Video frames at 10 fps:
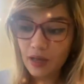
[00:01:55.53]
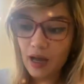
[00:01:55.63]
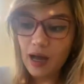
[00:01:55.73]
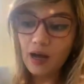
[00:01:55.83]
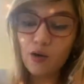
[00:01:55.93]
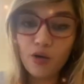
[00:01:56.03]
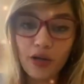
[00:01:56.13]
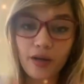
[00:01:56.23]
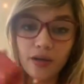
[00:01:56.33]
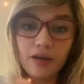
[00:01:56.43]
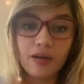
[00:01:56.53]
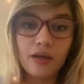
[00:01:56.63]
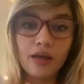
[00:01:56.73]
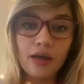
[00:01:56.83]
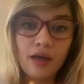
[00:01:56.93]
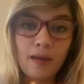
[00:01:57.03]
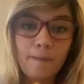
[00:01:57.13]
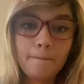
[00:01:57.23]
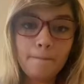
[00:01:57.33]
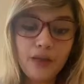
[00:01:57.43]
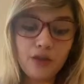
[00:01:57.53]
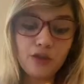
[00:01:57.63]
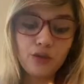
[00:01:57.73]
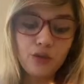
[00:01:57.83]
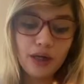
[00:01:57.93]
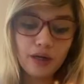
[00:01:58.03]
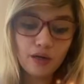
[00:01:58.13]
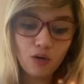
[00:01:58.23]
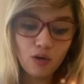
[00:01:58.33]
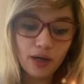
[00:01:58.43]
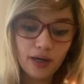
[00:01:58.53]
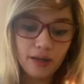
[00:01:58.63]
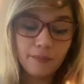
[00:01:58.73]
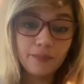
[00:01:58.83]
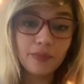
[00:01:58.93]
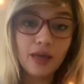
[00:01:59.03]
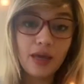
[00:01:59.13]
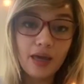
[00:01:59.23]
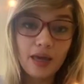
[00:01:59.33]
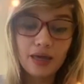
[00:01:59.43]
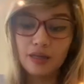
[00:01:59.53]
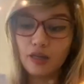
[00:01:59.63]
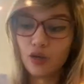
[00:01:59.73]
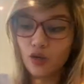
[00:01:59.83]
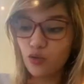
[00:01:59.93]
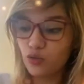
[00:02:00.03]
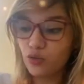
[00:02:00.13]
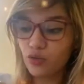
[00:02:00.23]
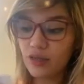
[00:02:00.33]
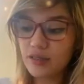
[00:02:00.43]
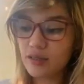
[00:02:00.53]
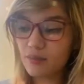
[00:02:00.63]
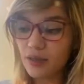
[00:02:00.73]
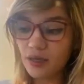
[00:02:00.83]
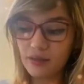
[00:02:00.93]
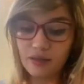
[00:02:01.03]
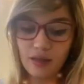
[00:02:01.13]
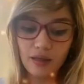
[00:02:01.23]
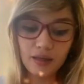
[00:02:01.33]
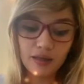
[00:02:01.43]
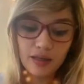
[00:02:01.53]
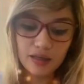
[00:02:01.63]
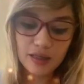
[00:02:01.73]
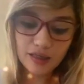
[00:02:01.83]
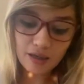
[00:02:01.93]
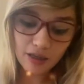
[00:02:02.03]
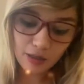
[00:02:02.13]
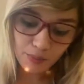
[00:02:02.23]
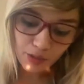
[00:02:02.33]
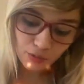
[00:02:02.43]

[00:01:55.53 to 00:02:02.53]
Ahora, pintura roja en el otro recipiente. Ya saben que pueden